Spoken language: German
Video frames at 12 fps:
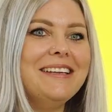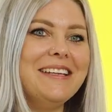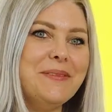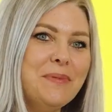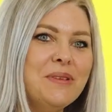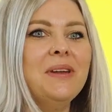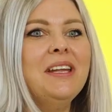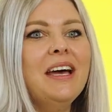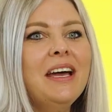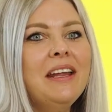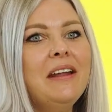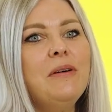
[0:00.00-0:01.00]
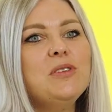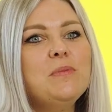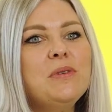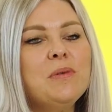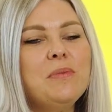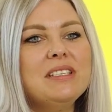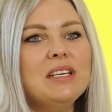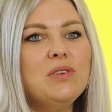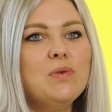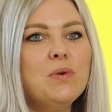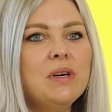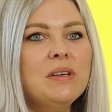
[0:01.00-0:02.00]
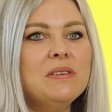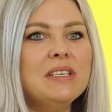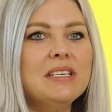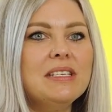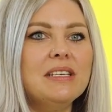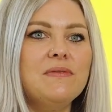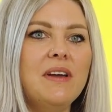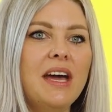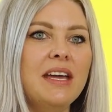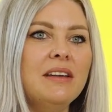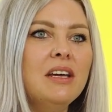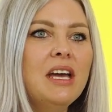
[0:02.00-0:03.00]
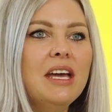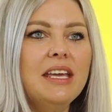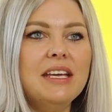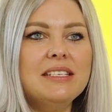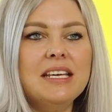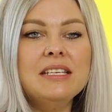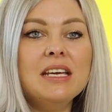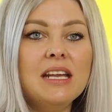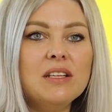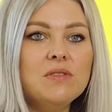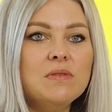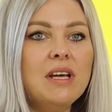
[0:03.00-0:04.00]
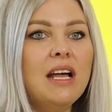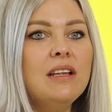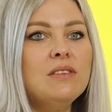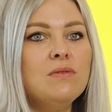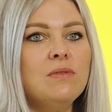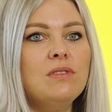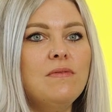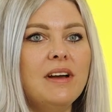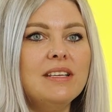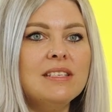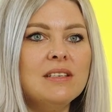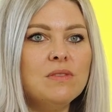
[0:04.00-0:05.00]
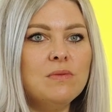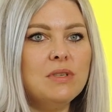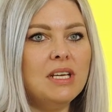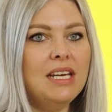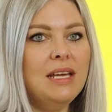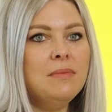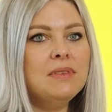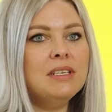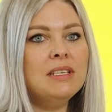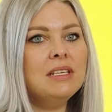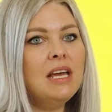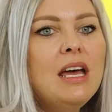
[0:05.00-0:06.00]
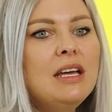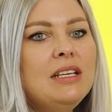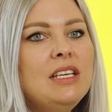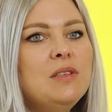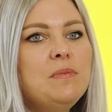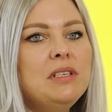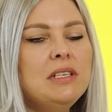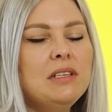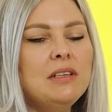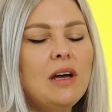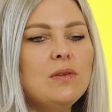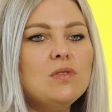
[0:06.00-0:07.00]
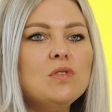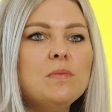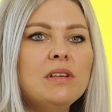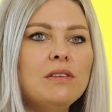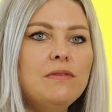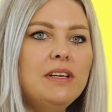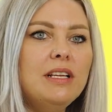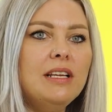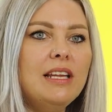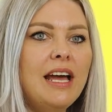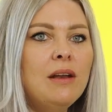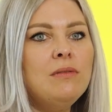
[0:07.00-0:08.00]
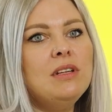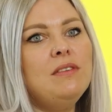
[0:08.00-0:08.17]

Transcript: Das Besondere an der Ausbildung bei Sartorius ist, dass wir ein ja, sehr internationales und wachsendes Unternehmen sind. Dies bietet den Auszubildenden viele Lern- und